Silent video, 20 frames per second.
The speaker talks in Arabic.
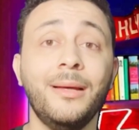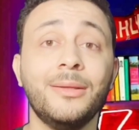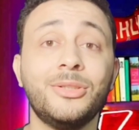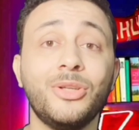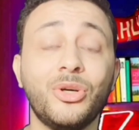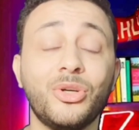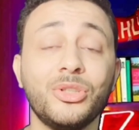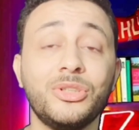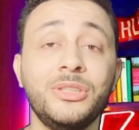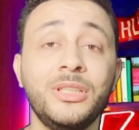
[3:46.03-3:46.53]

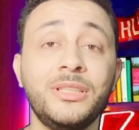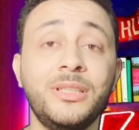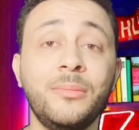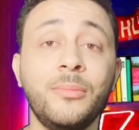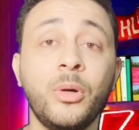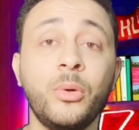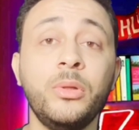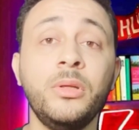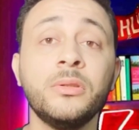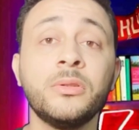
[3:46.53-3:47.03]
اداره نادي
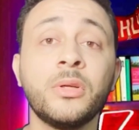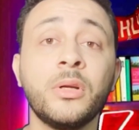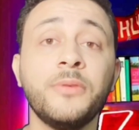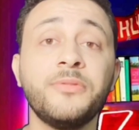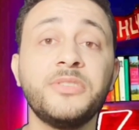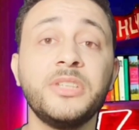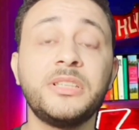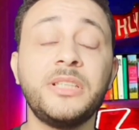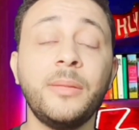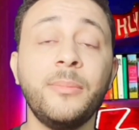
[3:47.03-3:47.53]
المقاولين
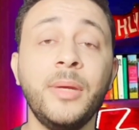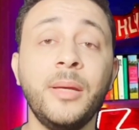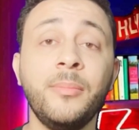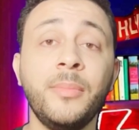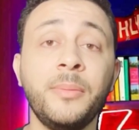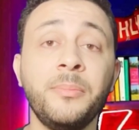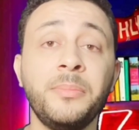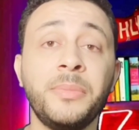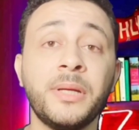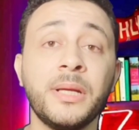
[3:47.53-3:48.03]
رافضه
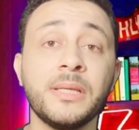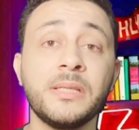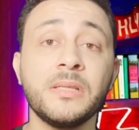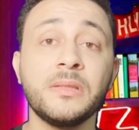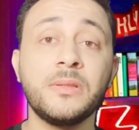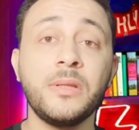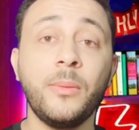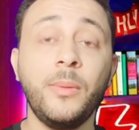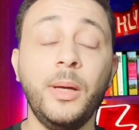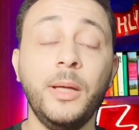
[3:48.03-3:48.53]
تماما
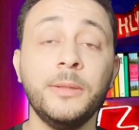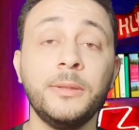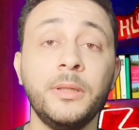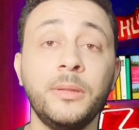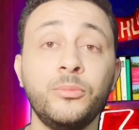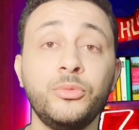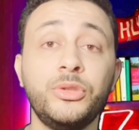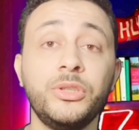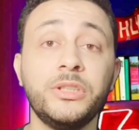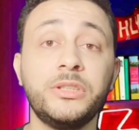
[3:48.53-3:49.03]
برئاسه طبعا
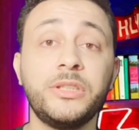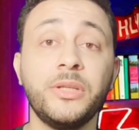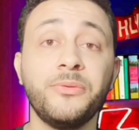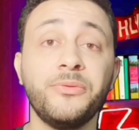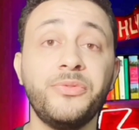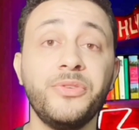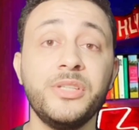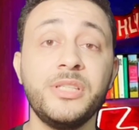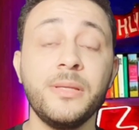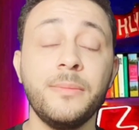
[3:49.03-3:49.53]
المدير
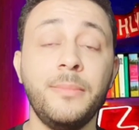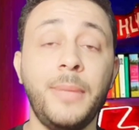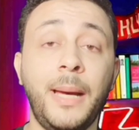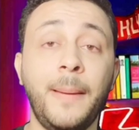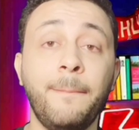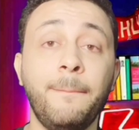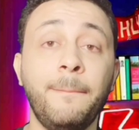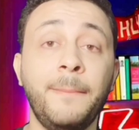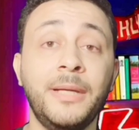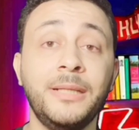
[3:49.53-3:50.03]
التنفيذي
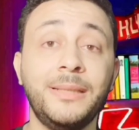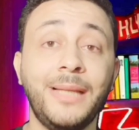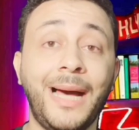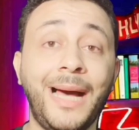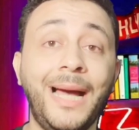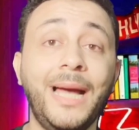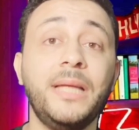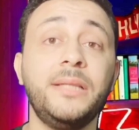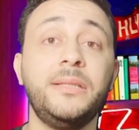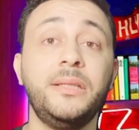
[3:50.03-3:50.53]
محمد
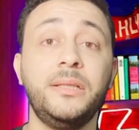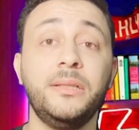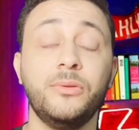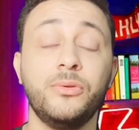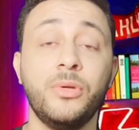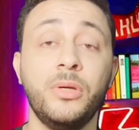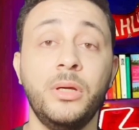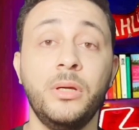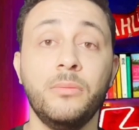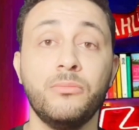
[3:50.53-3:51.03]
عادل
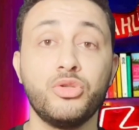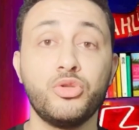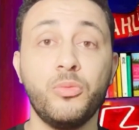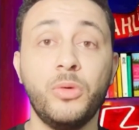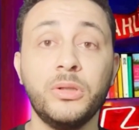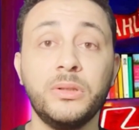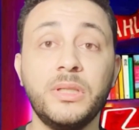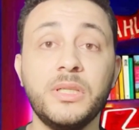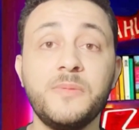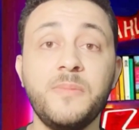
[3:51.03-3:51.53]

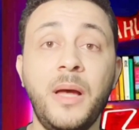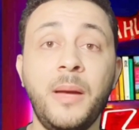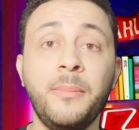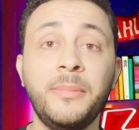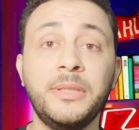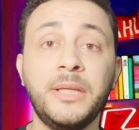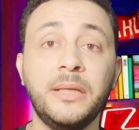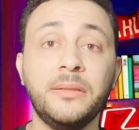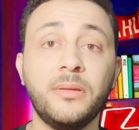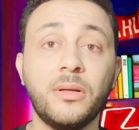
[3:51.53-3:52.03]
باشمهندس
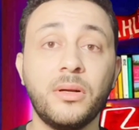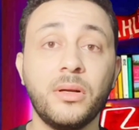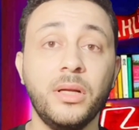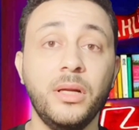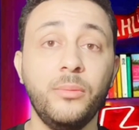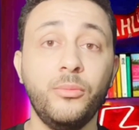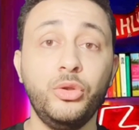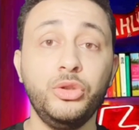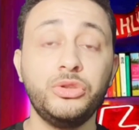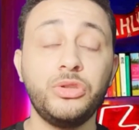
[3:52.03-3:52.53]
محمد عادل الراجل
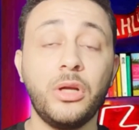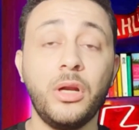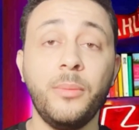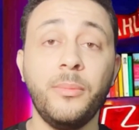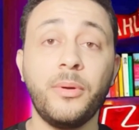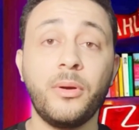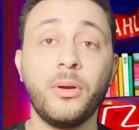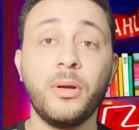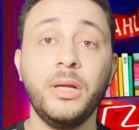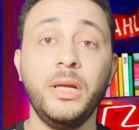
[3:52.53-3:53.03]

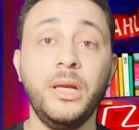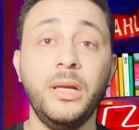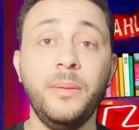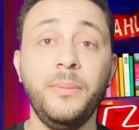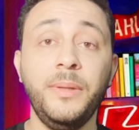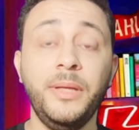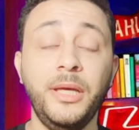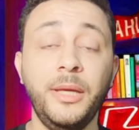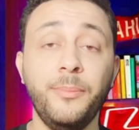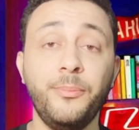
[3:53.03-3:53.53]
المحترم الراجل
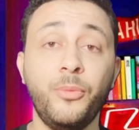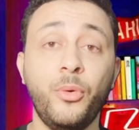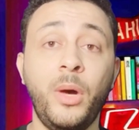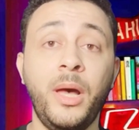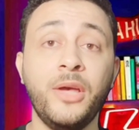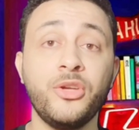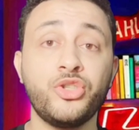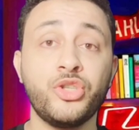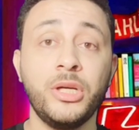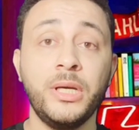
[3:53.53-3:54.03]
اللي بيحب
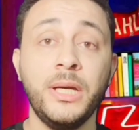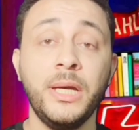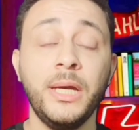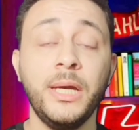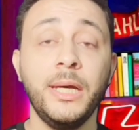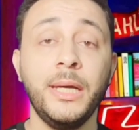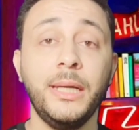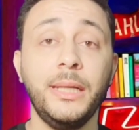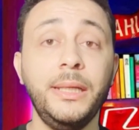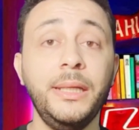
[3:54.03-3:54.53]
وعاشق
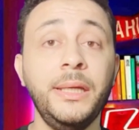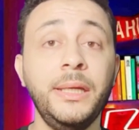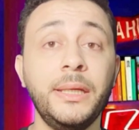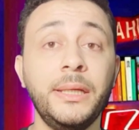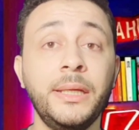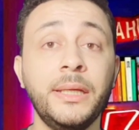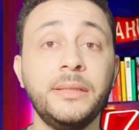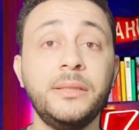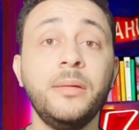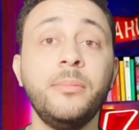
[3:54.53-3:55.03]

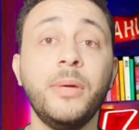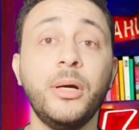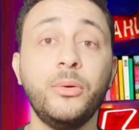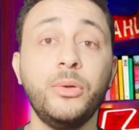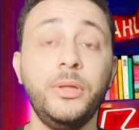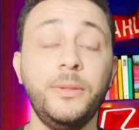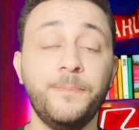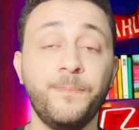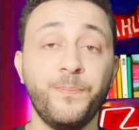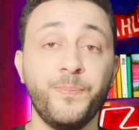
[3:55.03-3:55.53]
لنادي
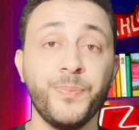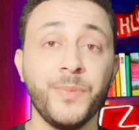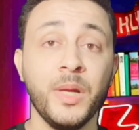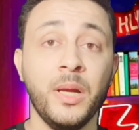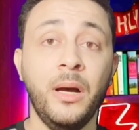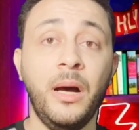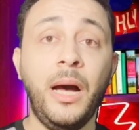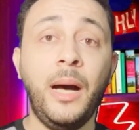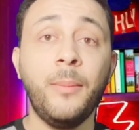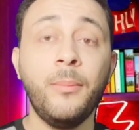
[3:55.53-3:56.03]
المقاولين
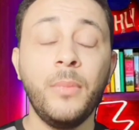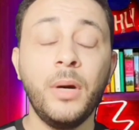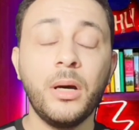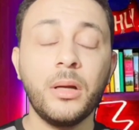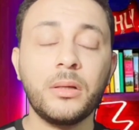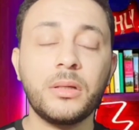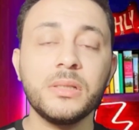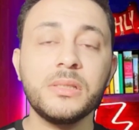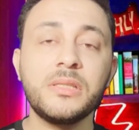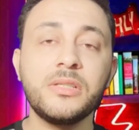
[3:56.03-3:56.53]

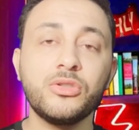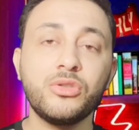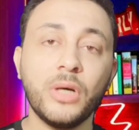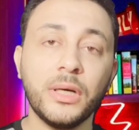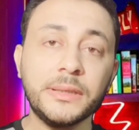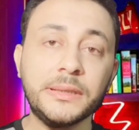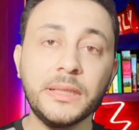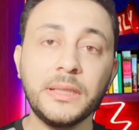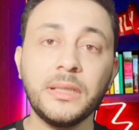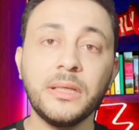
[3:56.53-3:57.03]
عمار
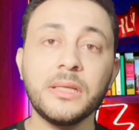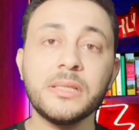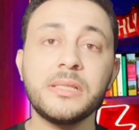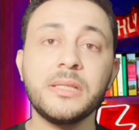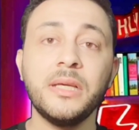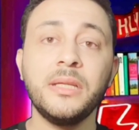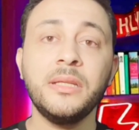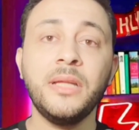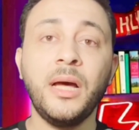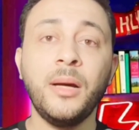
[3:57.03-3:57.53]
قصته
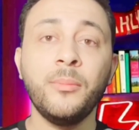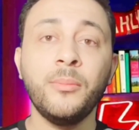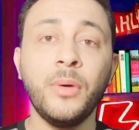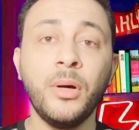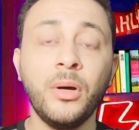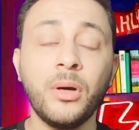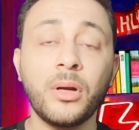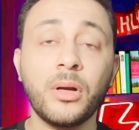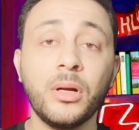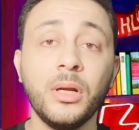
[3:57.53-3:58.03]
هتخلص لان
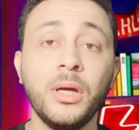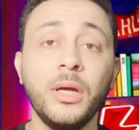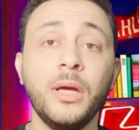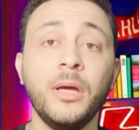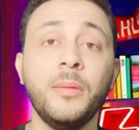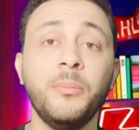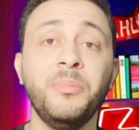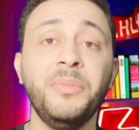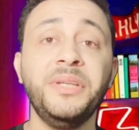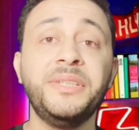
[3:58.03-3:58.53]
عمار
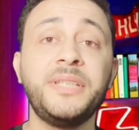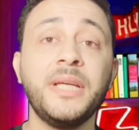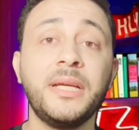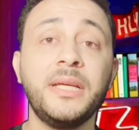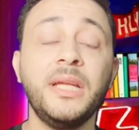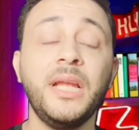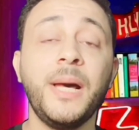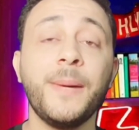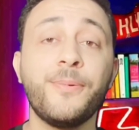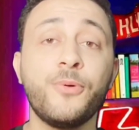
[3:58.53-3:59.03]

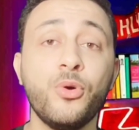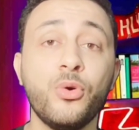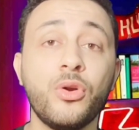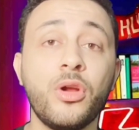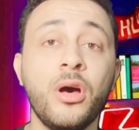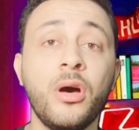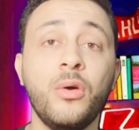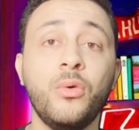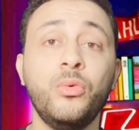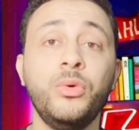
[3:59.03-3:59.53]
محتاج يلعب كوره